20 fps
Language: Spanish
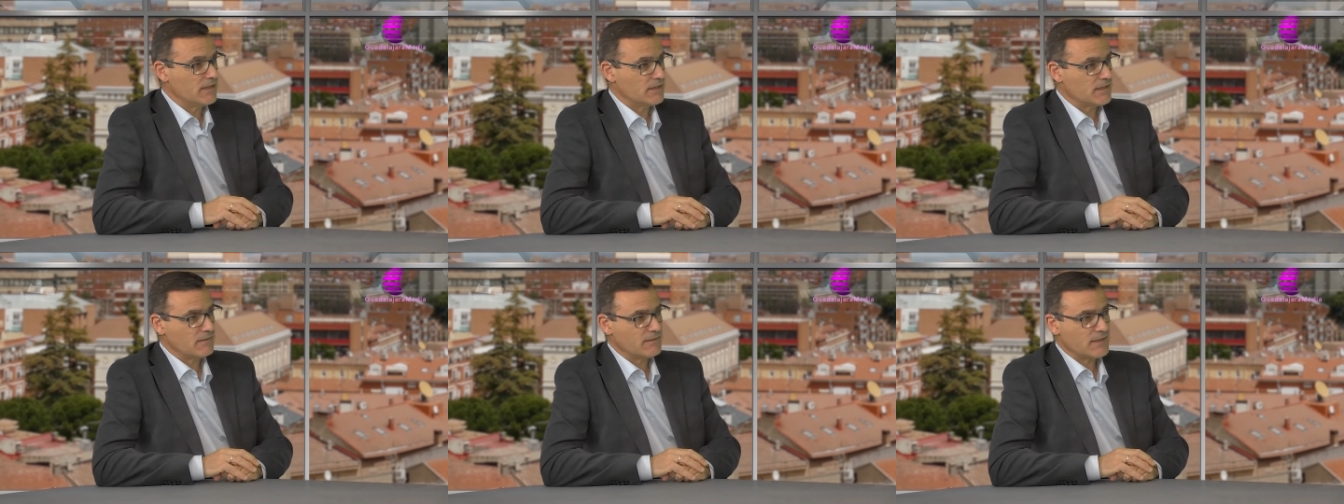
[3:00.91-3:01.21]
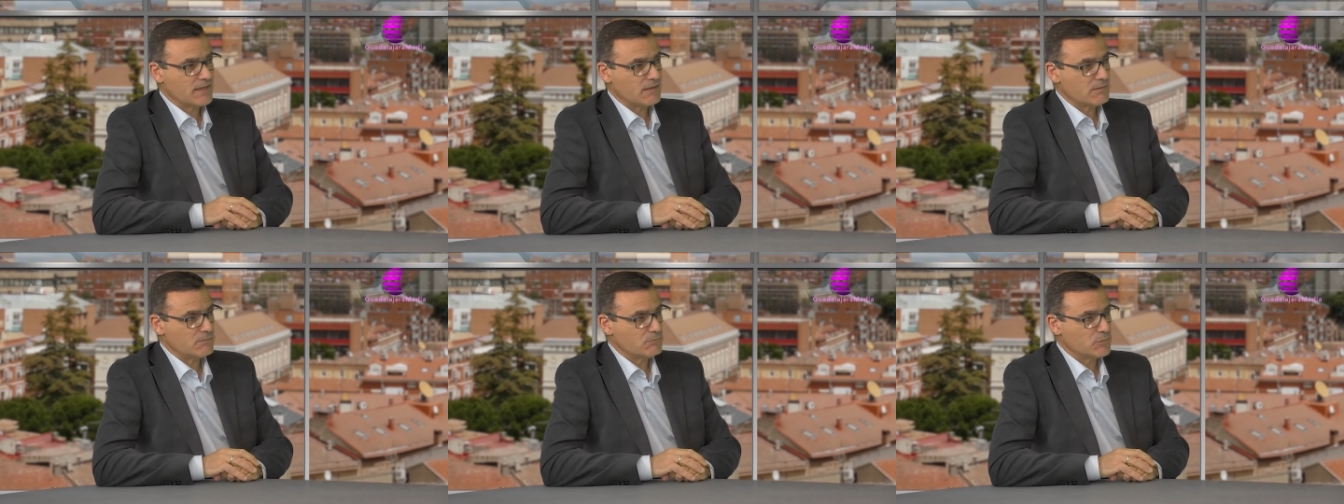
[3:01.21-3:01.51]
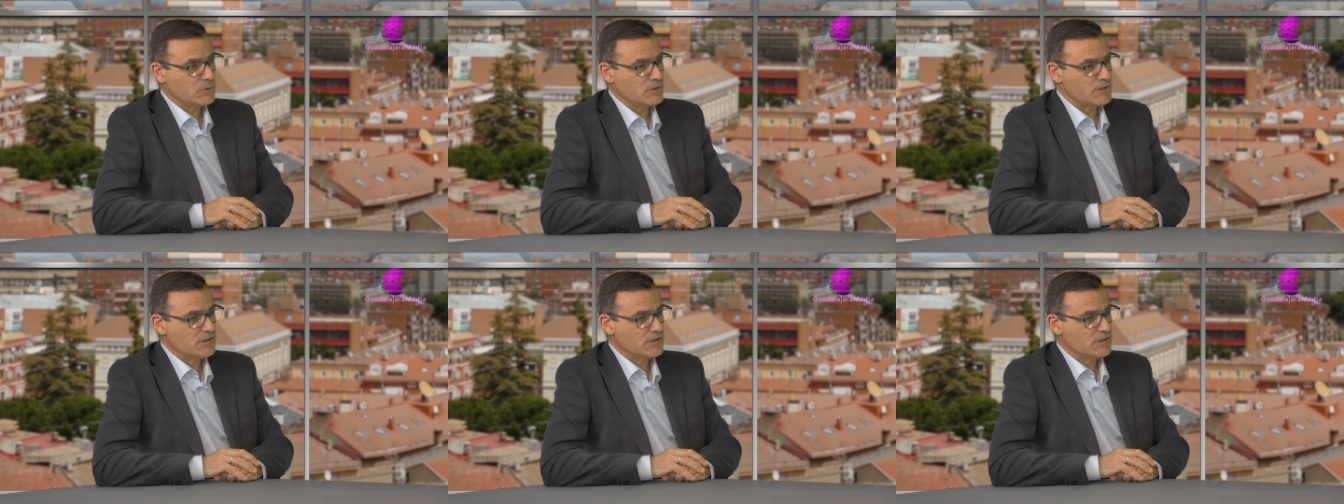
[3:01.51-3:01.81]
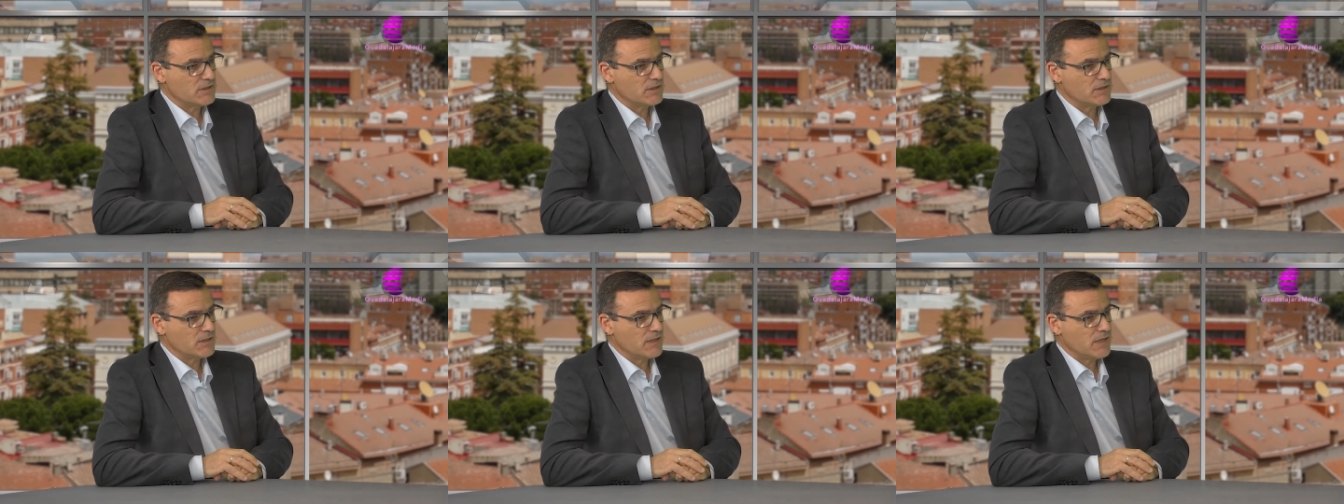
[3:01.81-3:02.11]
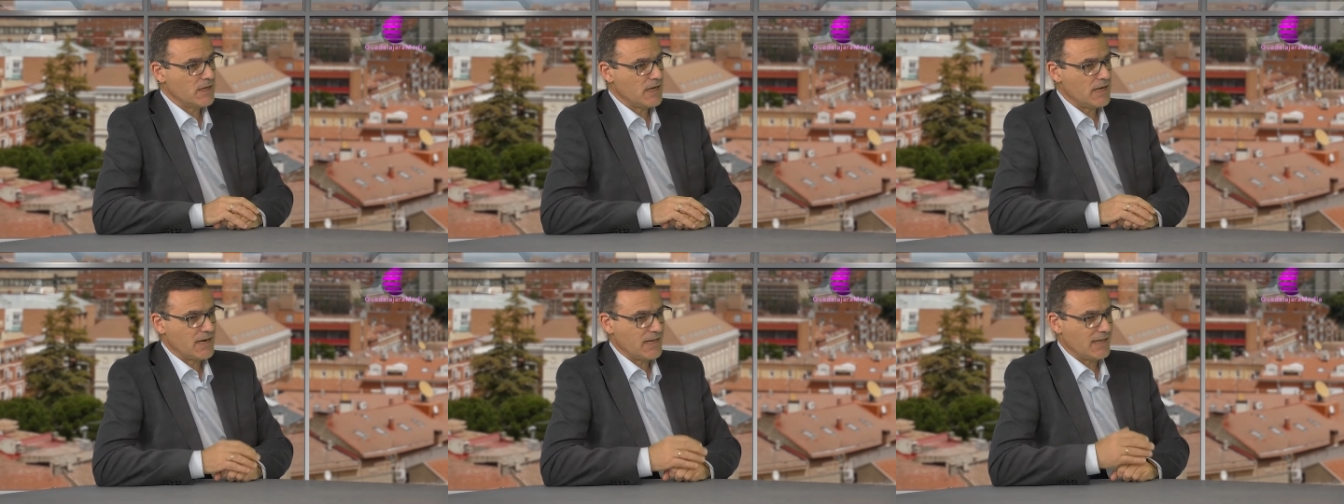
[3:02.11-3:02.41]
trabajar muy distinta
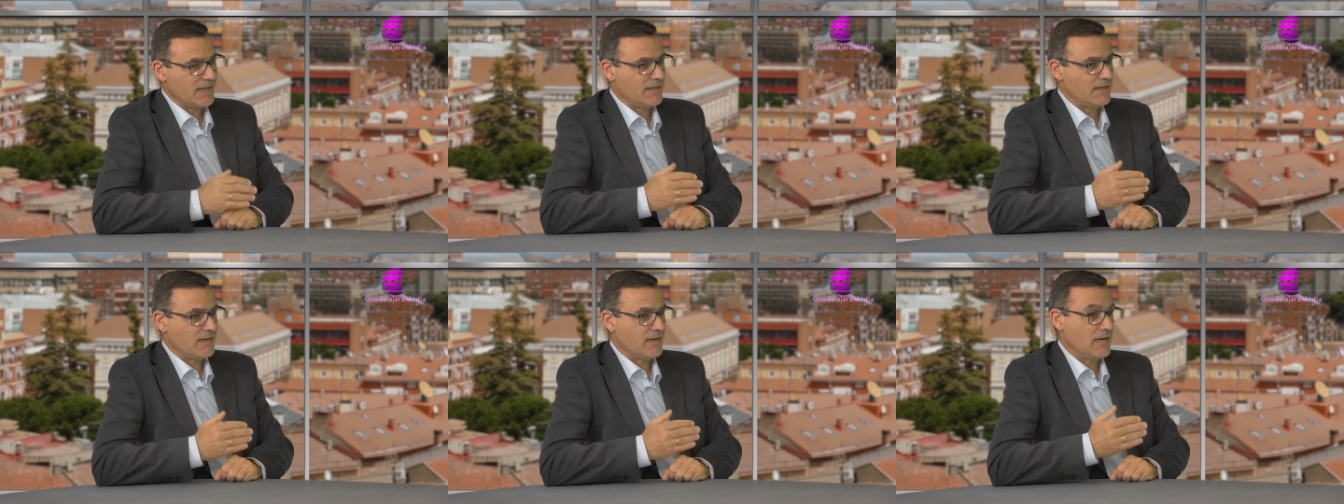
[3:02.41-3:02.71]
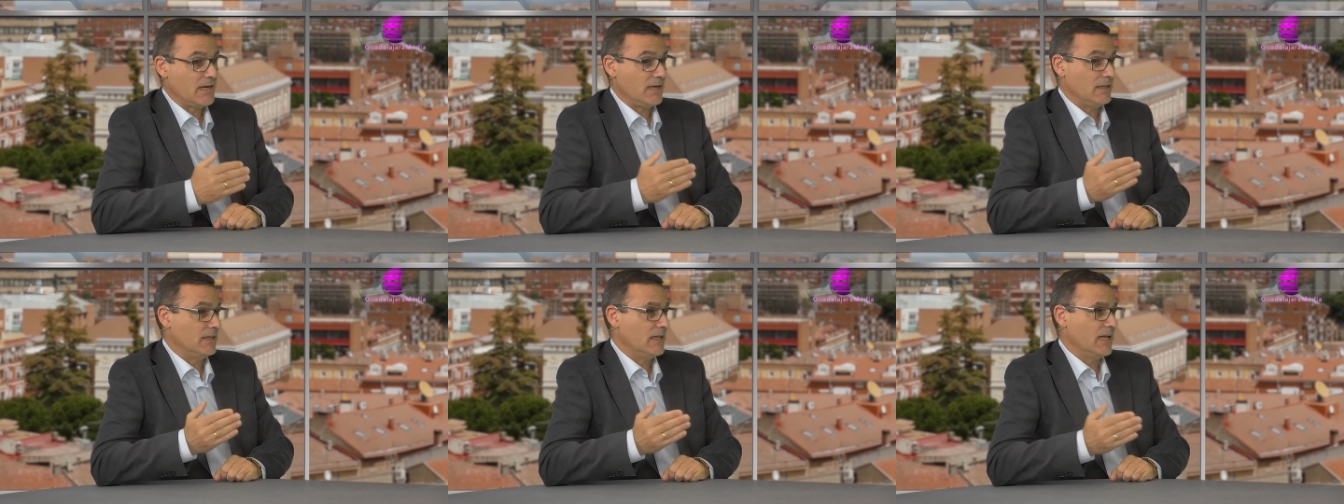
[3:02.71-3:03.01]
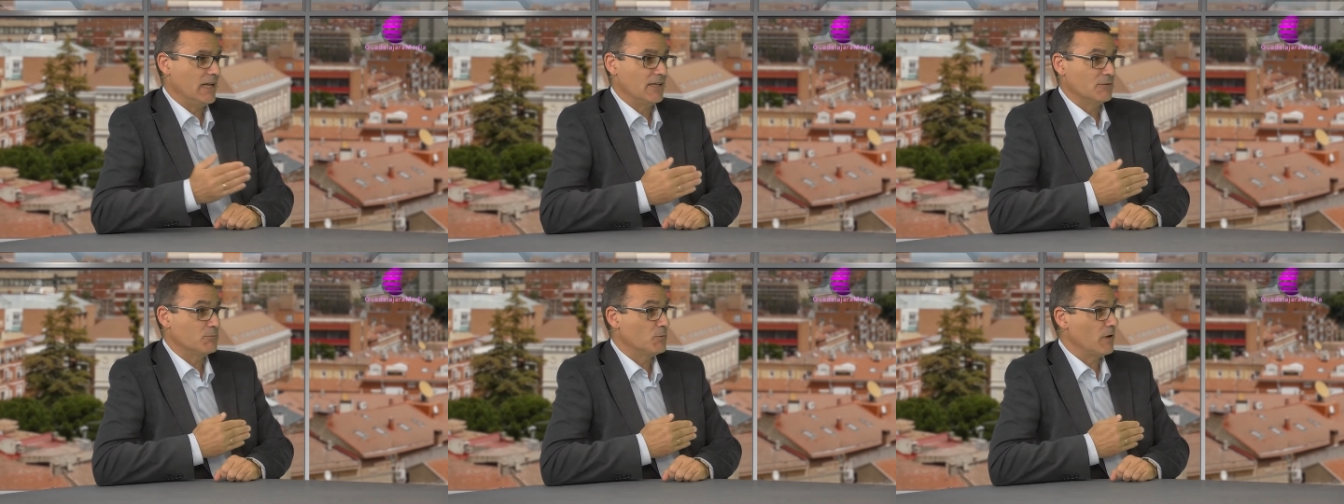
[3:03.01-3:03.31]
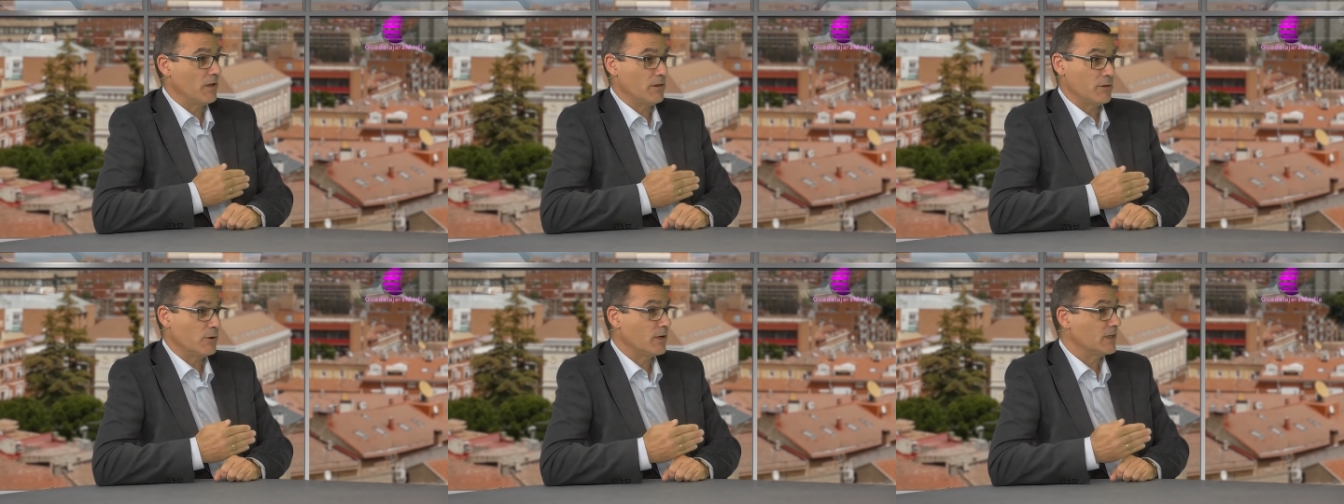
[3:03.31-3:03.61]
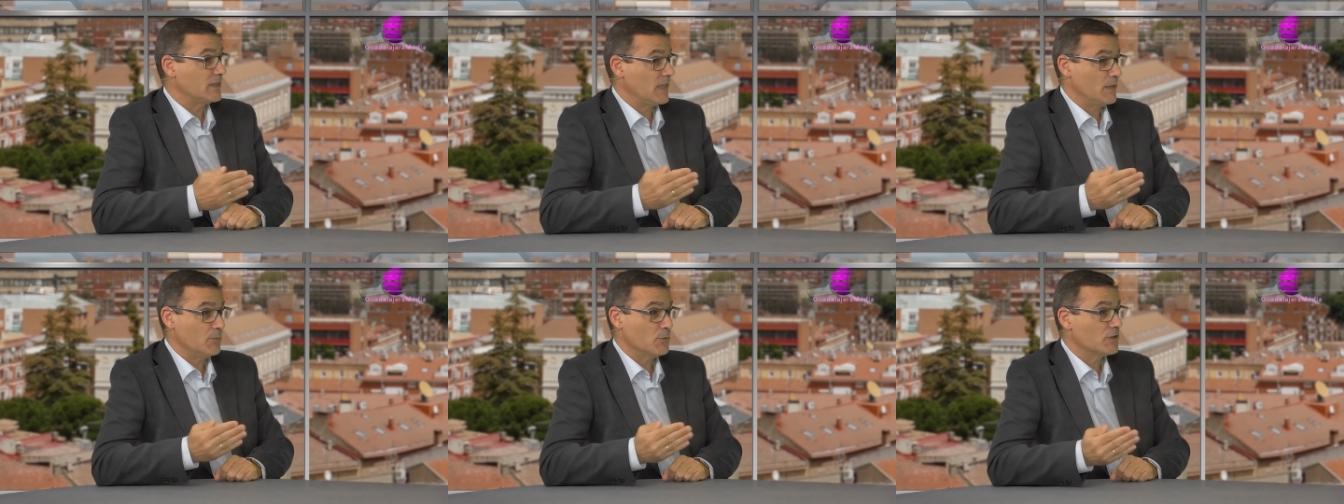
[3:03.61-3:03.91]
a la, a despoblación que
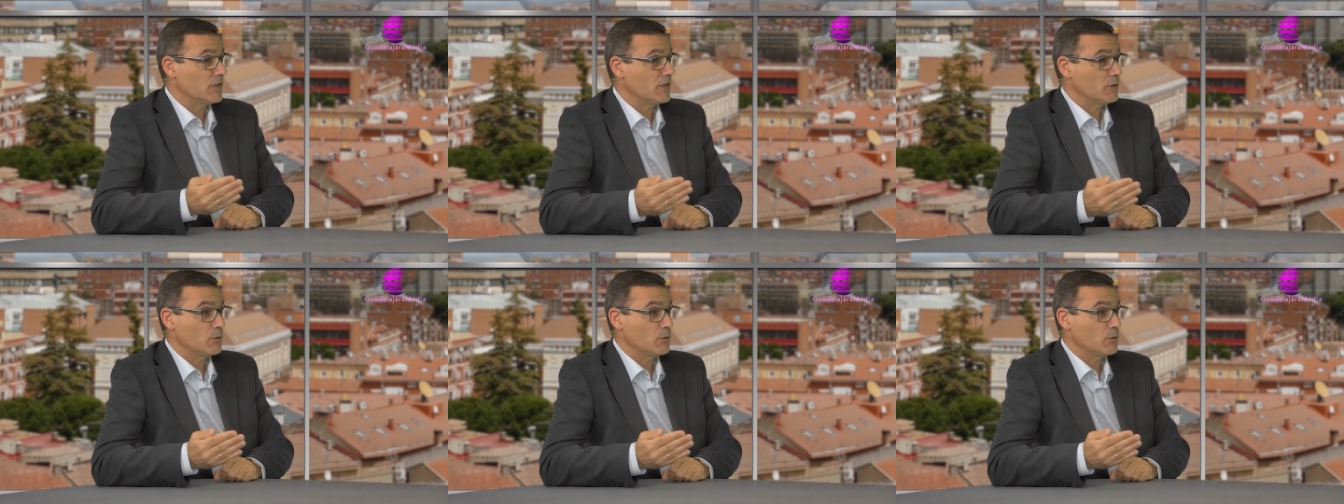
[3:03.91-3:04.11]
tenemos de